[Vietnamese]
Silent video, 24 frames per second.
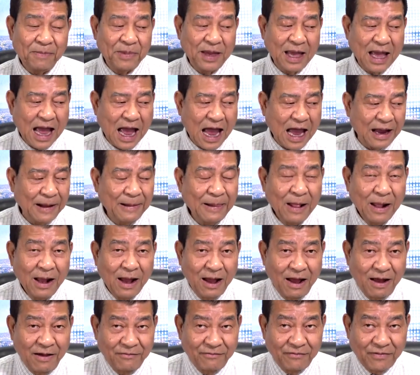FBI
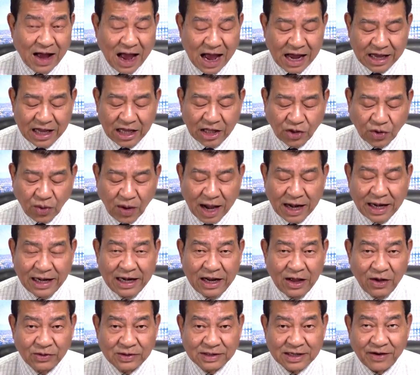và cái toán
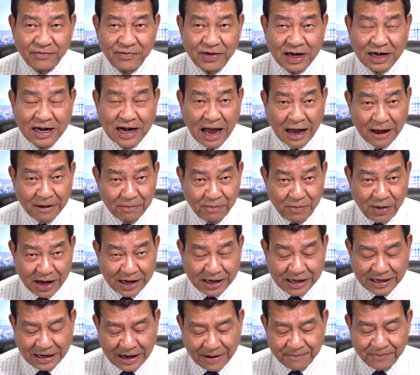điều tra viên đặc biệt
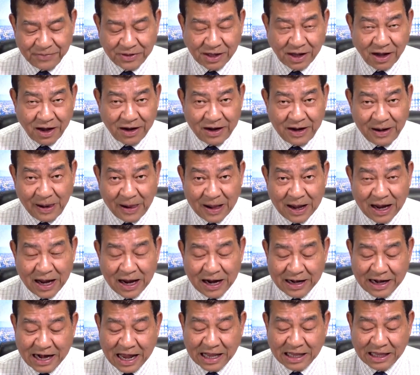nhắm tới
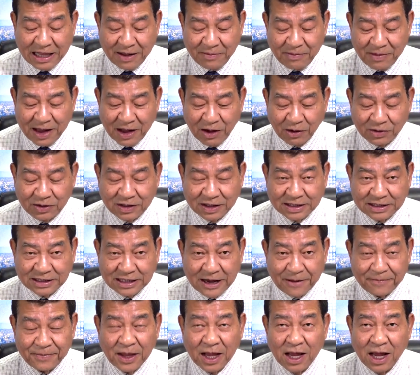uh, để tìm hiểu thì
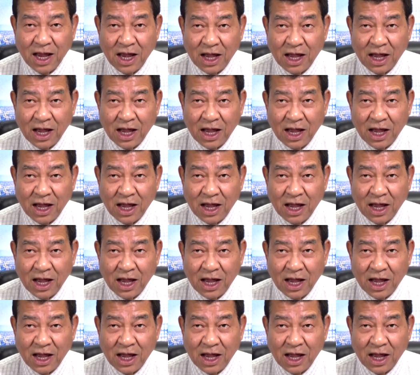xem